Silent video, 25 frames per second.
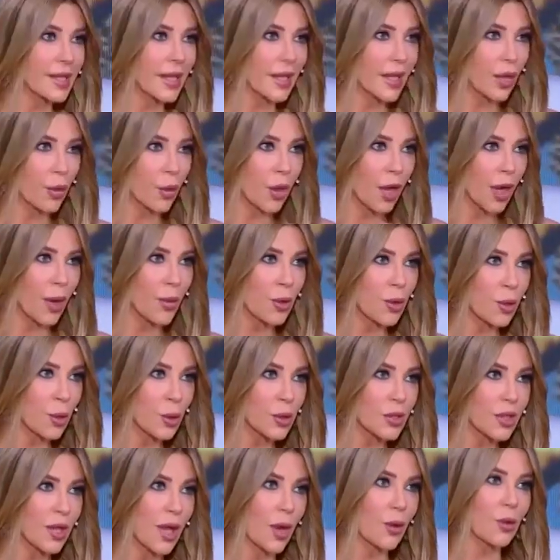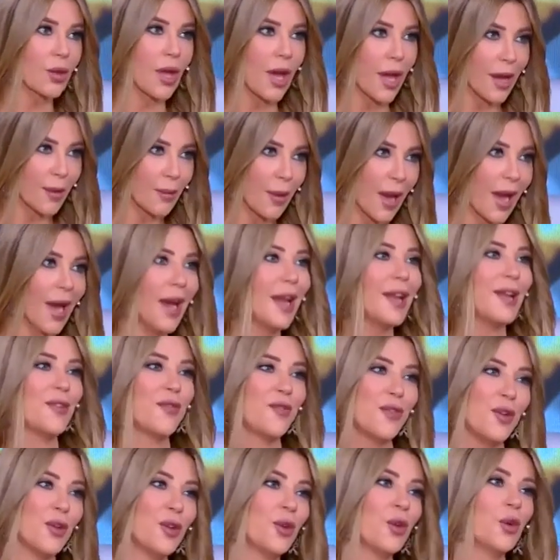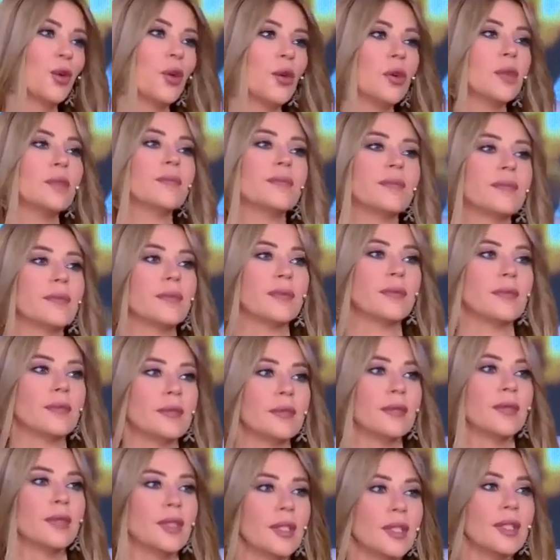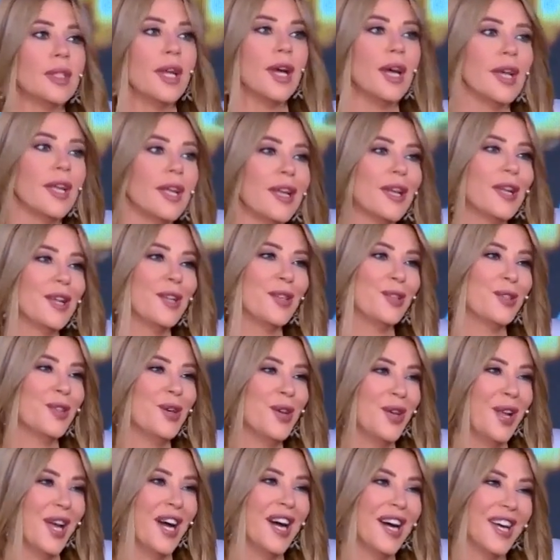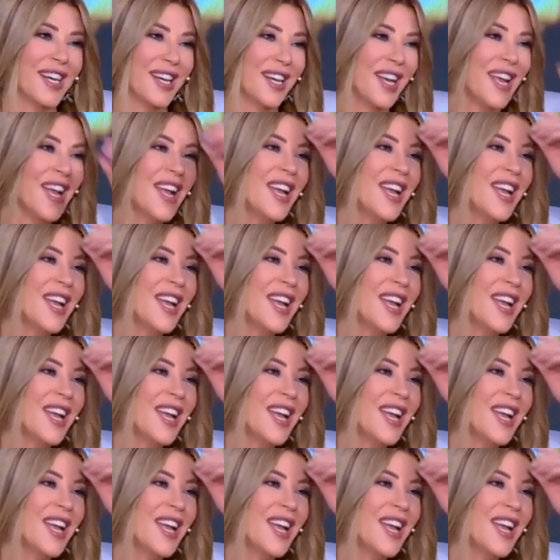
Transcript: ذكي وكان عم يدرس الاوضاع عارف انه شايفه طاير الدولار